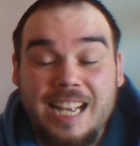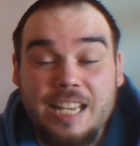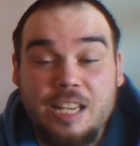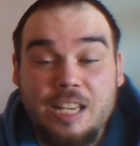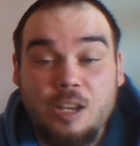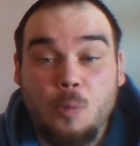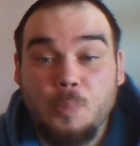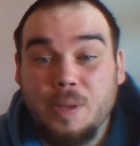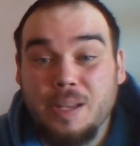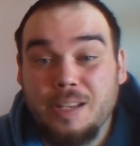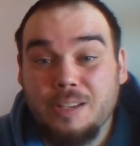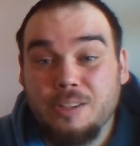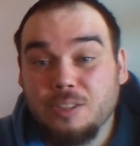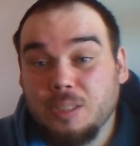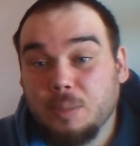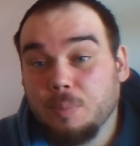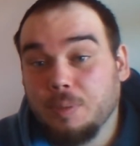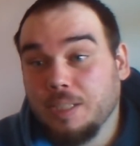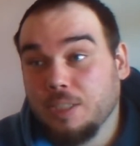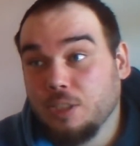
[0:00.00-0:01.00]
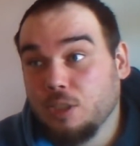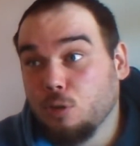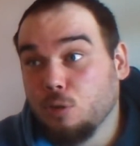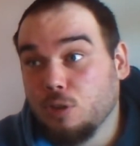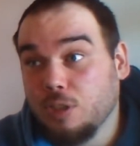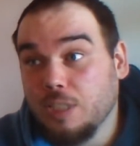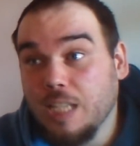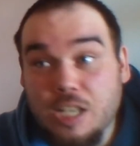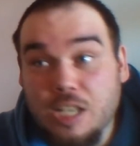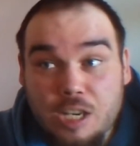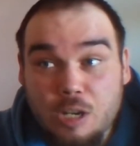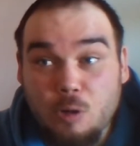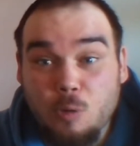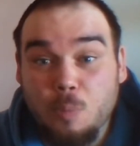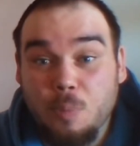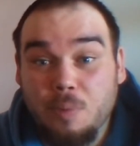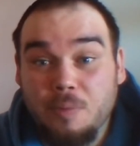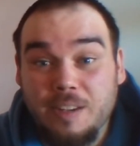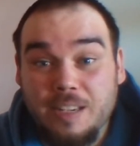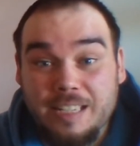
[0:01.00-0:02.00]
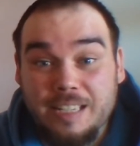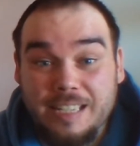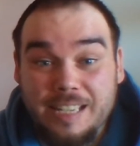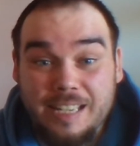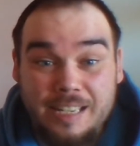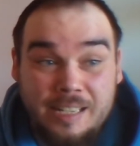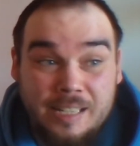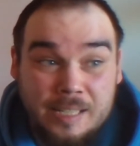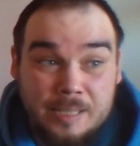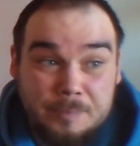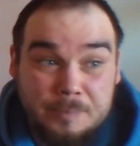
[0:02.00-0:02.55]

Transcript: a nie o pieniądze, bo każdego stać na kupowanie gier